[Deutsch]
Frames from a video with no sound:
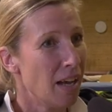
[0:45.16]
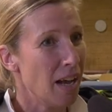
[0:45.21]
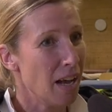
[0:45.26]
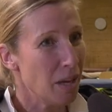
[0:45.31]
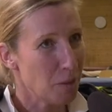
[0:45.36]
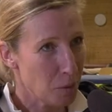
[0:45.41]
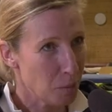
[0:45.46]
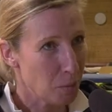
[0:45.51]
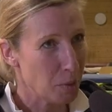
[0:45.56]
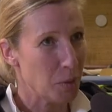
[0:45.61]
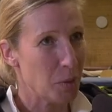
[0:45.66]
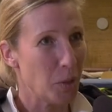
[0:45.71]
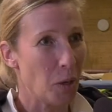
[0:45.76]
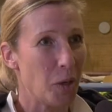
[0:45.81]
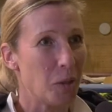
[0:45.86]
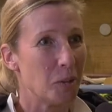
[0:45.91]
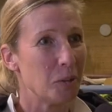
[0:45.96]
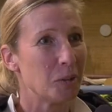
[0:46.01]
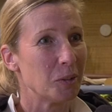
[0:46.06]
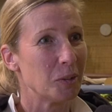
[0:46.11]
aus
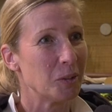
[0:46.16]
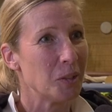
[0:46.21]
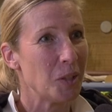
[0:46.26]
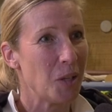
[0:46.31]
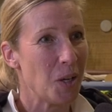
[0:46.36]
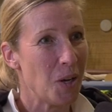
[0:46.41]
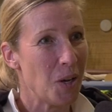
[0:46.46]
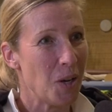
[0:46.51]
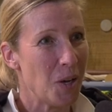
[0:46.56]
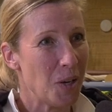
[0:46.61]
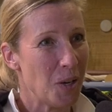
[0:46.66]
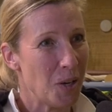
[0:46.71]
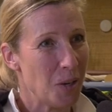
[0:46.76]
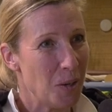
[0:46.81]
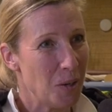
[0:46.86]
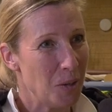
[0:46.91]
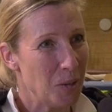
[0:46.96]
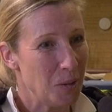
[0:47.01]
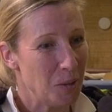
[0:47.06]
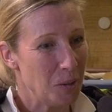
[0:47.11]
Überzeugung
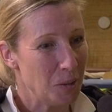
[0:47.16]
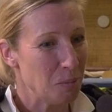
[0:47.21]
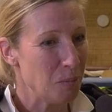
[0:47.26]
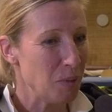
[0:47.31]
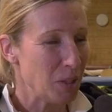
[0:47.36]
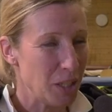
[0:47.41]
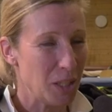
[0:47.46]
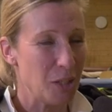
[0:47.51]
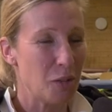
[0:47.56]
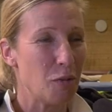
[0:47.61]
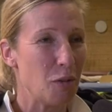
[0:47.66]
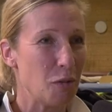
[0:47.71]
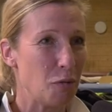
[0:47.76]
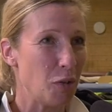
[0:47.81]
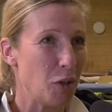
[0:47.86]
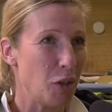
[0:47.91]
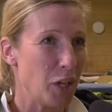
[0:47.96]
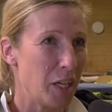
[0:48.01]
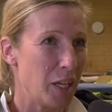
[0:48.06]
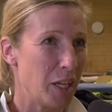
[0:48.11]
und mit ganz viel
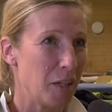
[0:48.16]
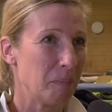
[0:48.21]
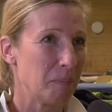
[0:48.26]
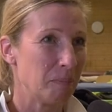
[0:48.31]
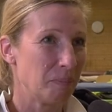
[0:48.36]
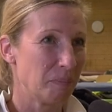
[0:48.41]
Freude.